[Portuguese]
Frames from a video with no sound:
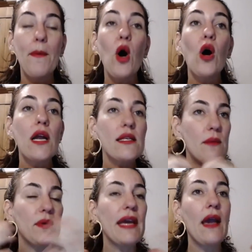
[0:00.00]
Por
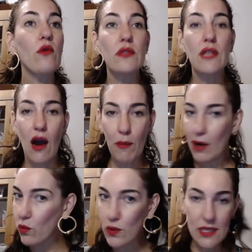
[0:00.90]
exemplo, o que é um
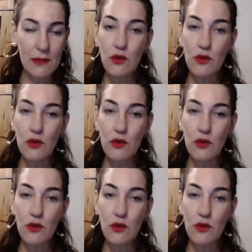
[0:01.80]
trauma, Lúcia?